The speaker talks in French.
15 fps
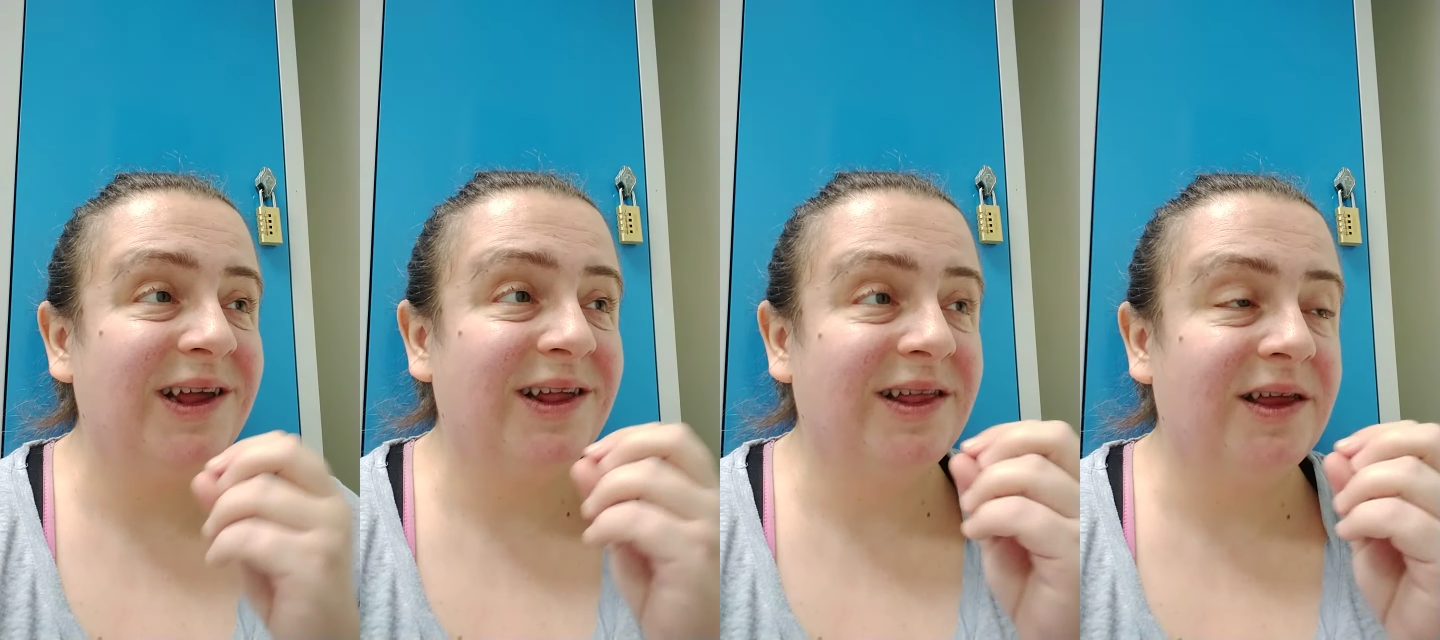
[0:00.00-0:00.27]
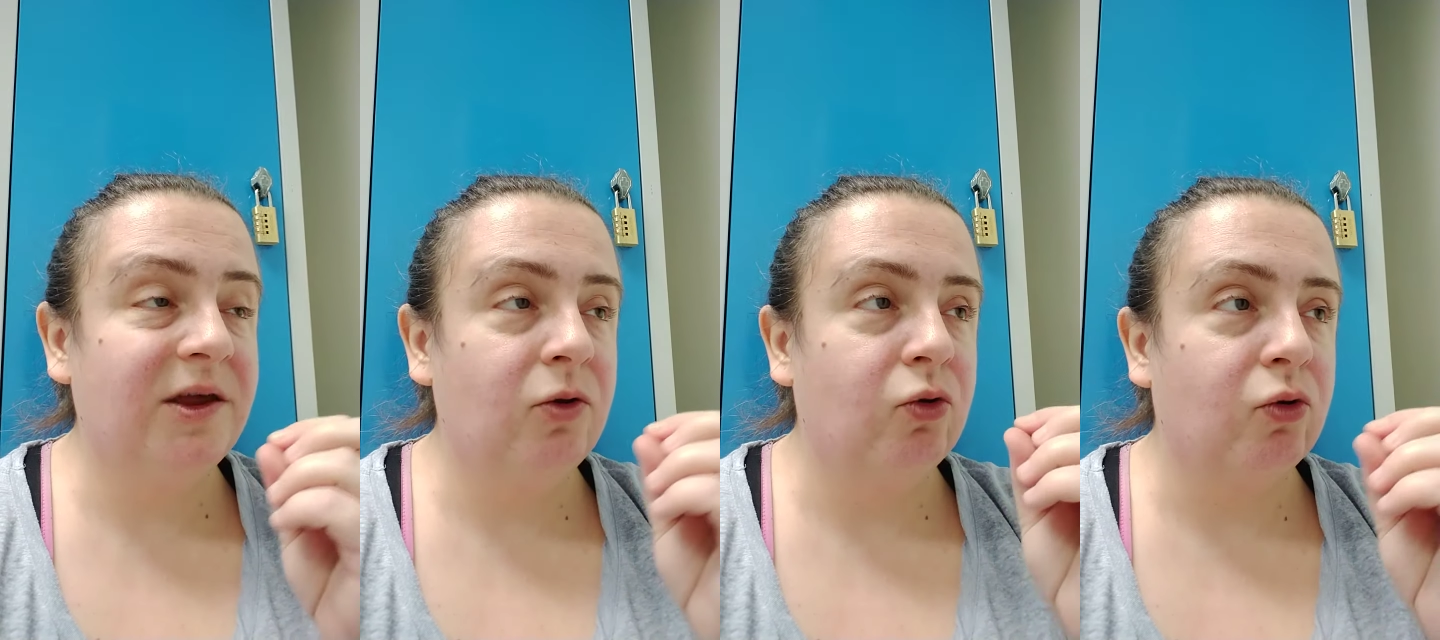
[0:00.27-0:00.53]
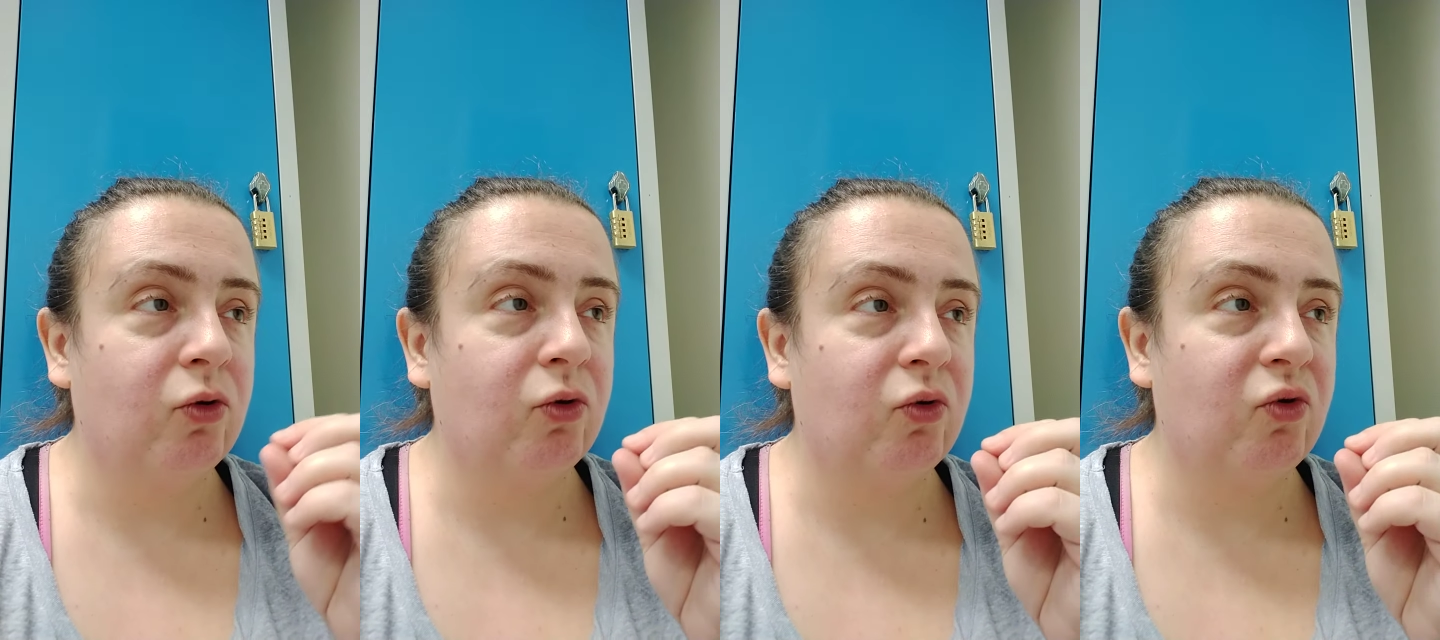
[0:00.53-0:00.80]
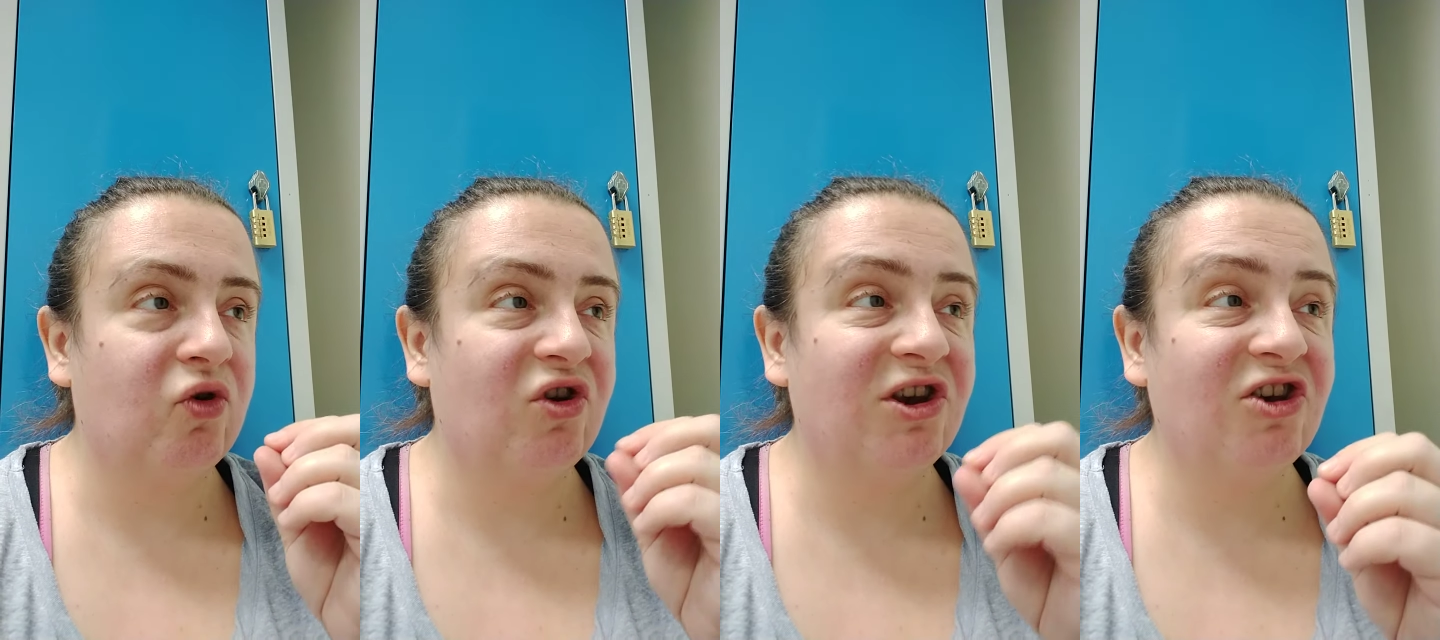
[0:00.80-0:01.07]
essayé de
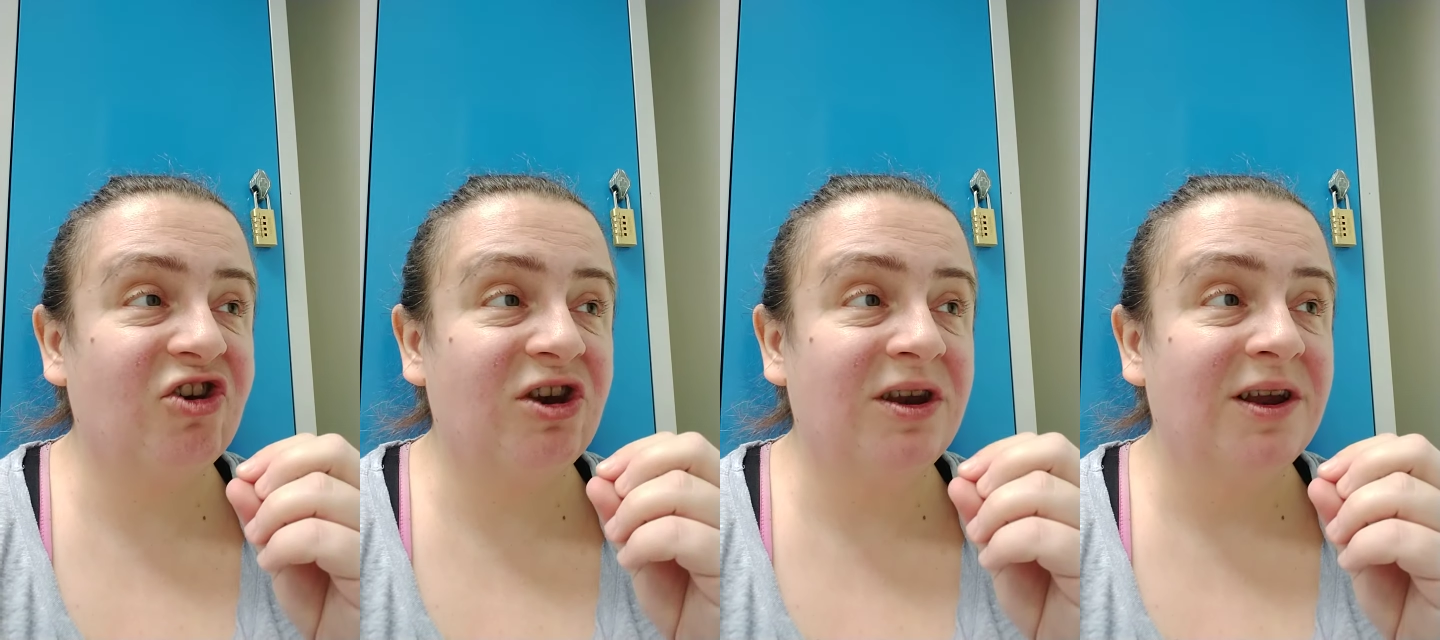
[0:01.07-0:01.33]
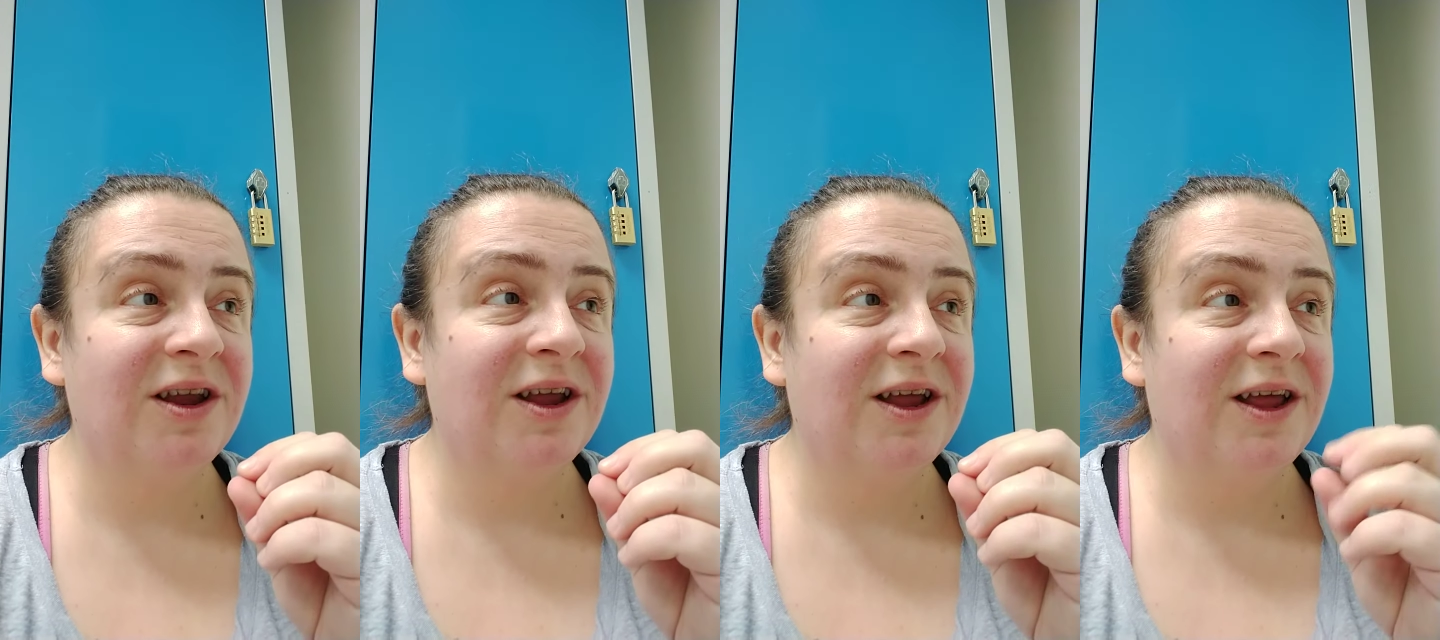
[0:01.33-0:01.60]
chercher